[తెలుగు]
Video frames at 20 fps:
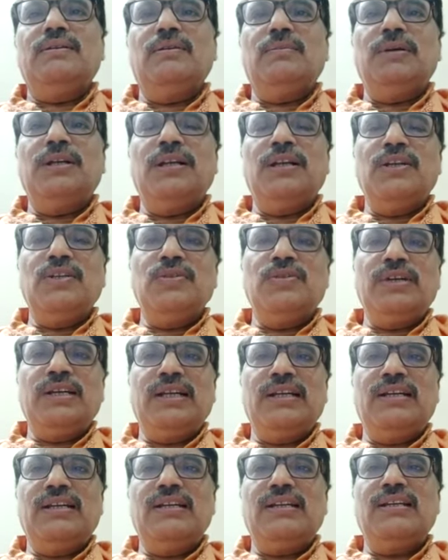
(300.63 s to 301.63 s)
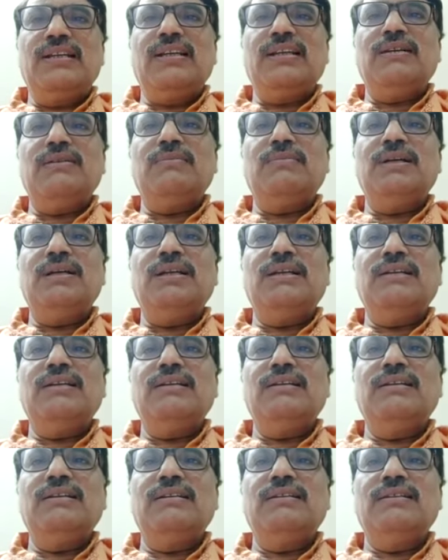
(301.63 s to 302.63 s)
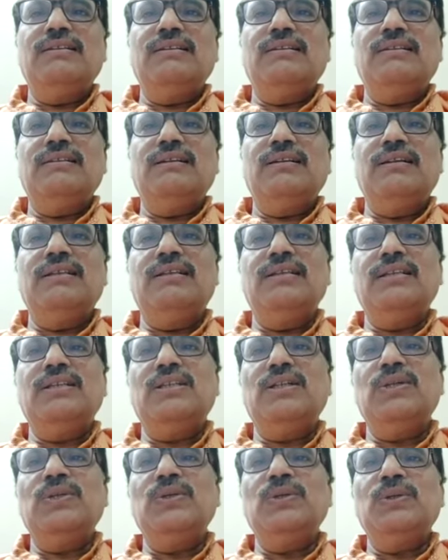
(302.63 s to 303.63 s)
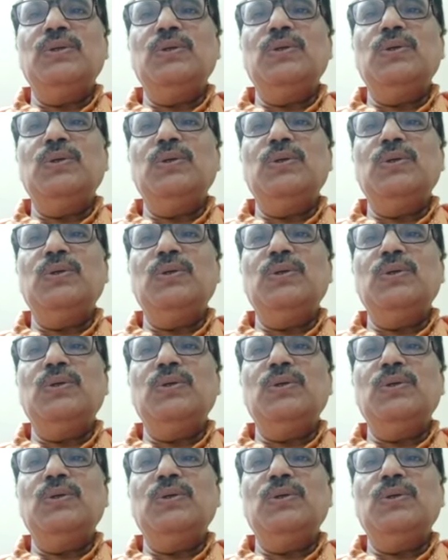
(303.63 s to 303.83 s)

కుమర్రాజు వెంకట జ్ఞానకుమార్ అధ్యక్షులు